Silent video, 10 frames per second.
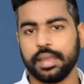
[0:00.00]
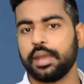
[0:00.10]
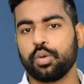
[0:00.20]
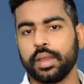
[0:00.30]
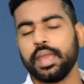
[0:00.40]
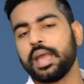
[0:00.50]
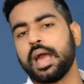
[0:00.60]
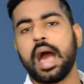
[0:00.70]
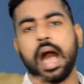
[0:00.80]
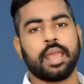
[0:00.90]
क्लियर हो गई
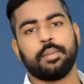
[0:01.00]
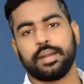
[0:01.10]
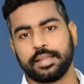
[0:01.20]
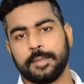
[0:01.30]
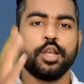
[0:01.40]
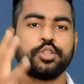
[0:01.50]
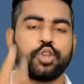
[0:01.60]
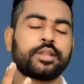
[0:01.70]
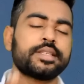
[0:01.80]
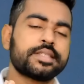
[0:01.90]
आगे बढ़ते हैं
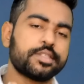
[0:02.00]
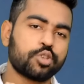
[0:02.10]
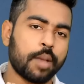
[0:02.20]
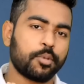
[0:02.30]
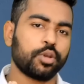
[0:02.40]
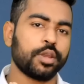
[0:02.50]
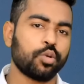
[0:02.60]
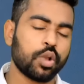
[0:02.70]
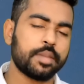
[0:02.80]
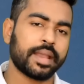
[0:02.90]
चौथी चीज जो आप लोगों ने
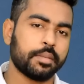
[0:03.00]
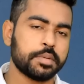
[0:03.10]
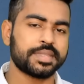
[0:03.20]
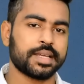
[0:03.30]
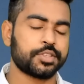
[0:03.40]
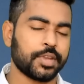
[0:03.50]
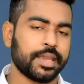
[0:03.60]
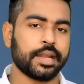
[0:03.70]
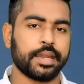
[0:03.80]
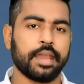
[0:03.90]
गूगल पे कभी भी सर्च
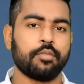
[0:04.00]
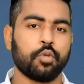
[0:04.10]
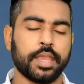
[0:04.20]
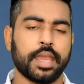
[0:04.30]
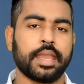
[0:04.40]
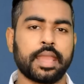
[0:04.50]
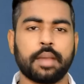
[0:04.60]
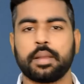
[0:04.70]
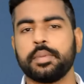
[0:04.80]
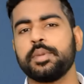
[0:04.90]
नहीं करनी है वो ये है
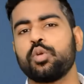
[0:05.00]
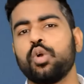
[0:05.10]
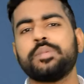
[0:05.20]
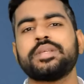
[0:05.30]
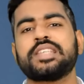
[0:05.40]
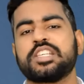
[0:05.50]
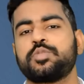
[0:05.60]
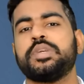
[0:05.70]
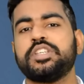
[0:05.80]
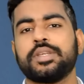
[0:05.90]
कि कभी भी कोई भी
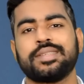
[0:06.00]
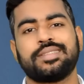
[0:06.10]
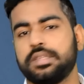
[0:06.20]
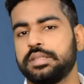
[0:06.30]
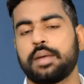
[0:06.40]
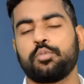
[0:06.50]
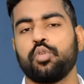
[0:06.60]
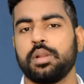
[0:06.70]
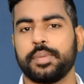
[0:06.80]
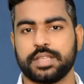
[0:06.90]
सस्पिशियस चीज आप
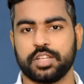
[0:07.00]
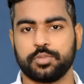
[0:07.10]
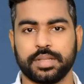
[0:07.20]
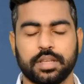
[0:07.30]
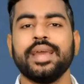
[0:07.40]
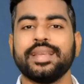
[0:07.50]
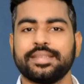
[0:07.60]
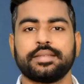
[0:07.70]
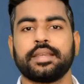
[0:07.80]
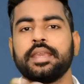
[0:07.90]
गूगल पे सर्च मत करो
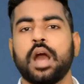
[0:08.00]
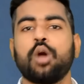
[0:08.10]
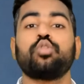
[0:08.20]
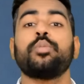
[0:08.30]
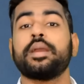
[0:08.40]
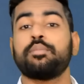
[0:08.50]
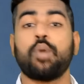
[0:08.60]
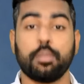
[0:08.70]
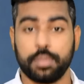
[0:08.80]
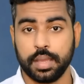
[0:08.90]
जैसे कि हाउ टू
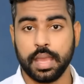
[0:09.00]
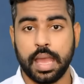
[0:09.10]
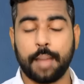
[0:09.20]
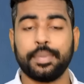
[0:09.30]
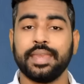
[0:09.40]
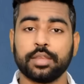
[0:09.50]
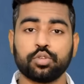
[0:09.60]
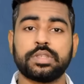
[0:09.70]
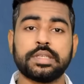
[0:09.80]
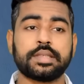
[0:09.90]
मेक बॉम्ब अभी
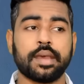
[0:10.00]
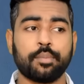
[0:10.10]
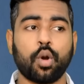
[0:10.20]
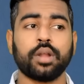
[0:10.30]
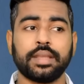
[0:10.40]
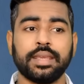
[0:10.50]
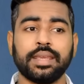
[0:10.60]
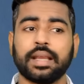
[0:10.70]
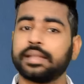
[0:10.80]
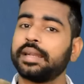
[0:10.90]
ये जो चीज है बहुत
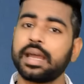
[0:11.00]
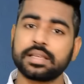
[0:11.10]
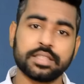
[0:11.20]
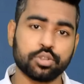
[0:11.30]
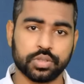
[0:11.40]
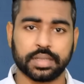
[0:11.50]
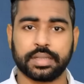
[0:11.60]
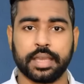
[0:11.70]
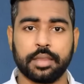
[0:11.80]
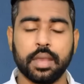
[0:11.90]
ही खतरनाक चीज हो
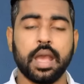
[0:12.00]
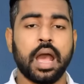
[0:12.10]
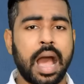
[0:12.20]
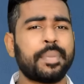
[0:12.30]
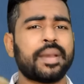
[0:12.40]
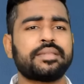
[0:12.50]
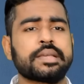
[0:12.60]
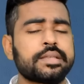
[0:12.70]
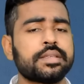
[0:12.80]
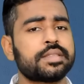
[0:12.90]
सकती है आप
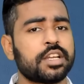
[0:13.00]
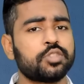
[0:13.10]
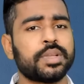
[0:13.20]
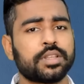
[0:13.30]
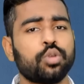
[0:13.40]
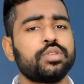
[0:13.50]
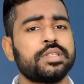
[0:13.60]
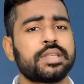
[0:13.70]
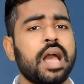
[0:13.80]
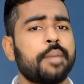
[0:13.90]
ऐसी चीजें सर्च मत करो
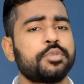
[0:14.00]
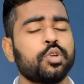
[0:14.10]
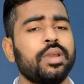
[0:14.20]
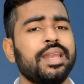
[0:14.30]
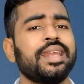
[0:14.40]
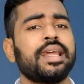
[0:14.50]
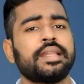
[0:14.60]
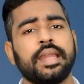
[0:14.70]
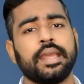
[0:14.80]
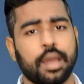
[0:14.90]
जिसका आपसे कोई
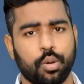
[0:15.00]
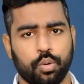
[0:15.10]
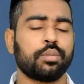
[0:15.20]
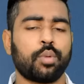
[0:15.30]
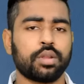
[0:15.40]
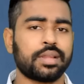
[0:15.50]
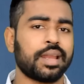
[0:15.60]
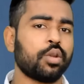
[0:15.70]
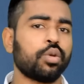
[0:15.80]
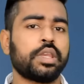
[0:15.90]
लेना देना ही ना हो बहुत
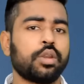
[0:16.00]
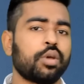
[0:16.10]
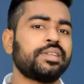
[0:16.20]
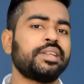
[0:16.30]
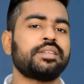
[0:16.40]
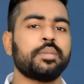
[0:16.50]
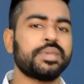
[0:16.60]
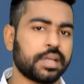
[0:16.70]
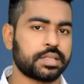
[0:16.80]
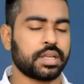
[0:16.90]
सारे लोग क्यूरियोसिटी
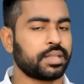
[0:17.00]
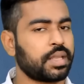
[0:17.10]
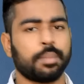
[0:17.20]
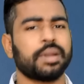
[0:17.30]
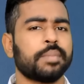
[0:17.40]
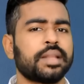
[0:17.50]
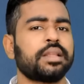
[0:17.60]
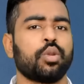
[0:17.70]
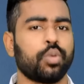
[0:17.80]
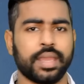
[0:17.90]
से भी सर्च करते हैं बट
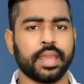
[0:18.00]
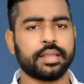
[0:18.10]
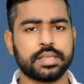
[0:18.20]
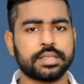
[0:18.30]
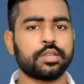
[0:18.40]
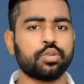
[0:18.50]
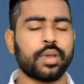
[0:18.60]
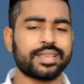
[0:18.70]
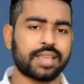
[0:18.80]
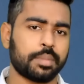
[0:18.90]
मत करो ये चीजें
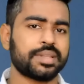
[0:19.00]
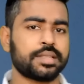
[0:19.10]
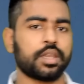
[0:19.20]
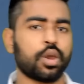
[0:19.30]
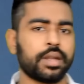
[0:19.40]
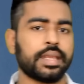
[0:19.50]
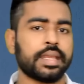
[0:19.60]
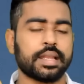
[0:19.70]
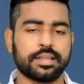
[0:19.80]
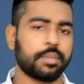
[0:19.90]
जो है साइबर
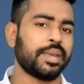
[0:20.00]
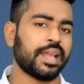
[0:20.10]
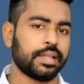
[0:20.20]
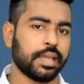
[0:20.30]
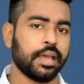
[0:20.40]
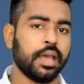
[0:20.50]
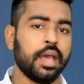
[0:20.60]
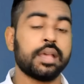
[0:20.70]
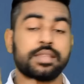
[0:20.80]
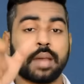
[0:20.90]
सिक्योरिटी की नजर में रहती है
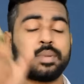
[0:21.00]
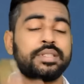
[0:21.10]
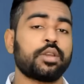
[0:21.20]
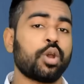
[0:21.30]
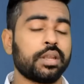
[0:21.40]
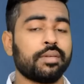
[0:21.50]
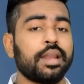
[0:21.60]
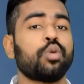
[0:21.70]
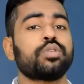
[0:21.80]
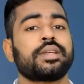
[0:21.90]
साइबर सिक्योरिटी
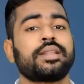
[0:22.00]
वाले